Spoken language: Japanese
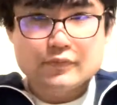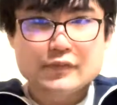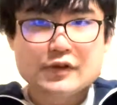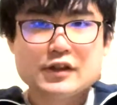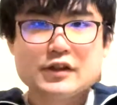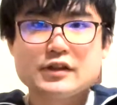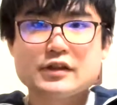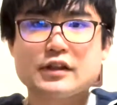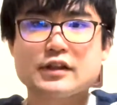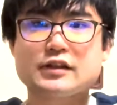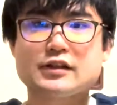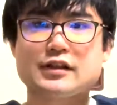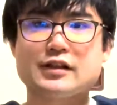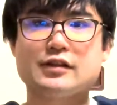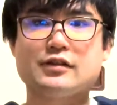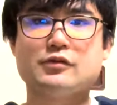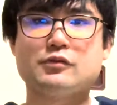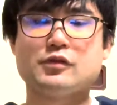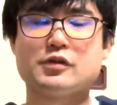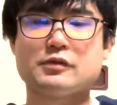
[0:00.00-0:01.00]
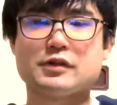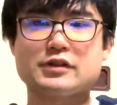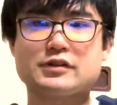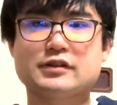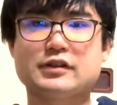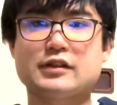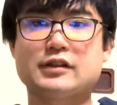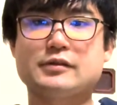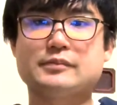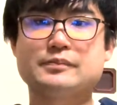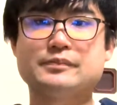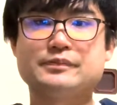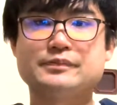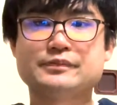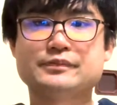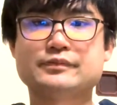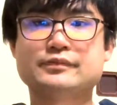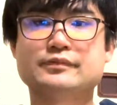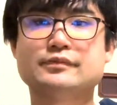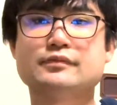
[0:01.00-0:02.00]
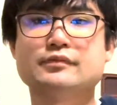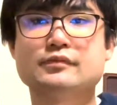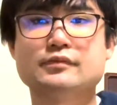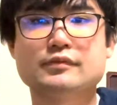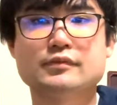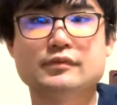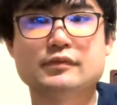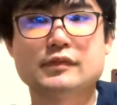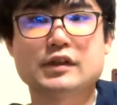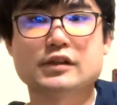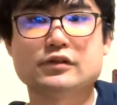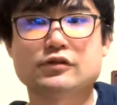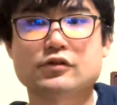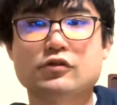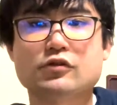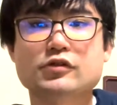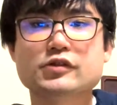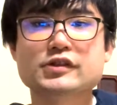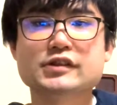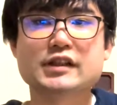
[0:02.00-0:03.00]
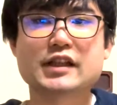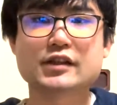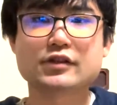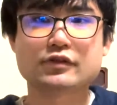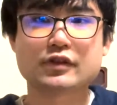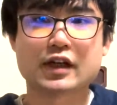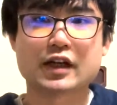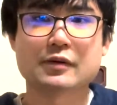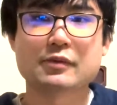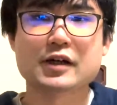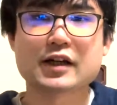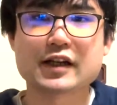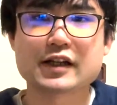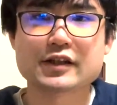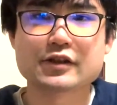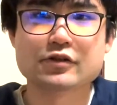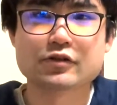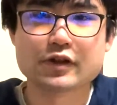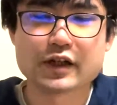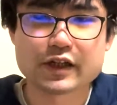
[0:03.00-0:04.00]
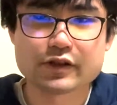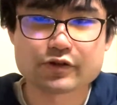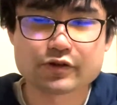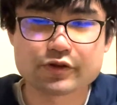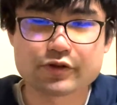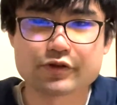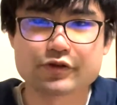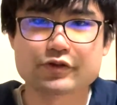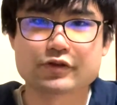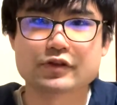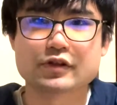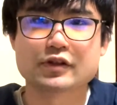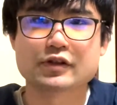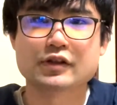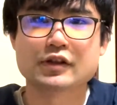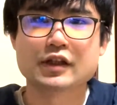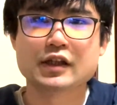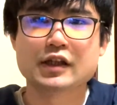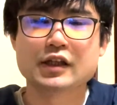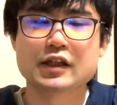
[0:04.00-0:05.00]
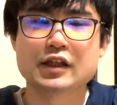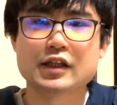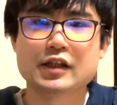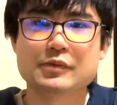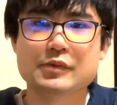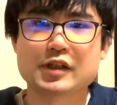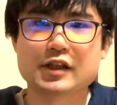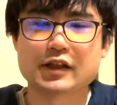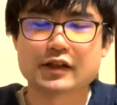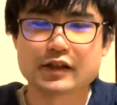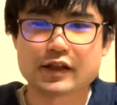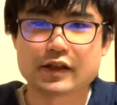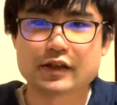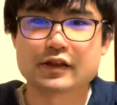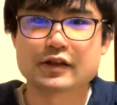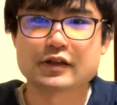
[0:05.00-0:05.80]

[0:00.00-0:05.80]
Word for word: いいなって思いました。あの、コーディネートの幅が広がるという意味でね。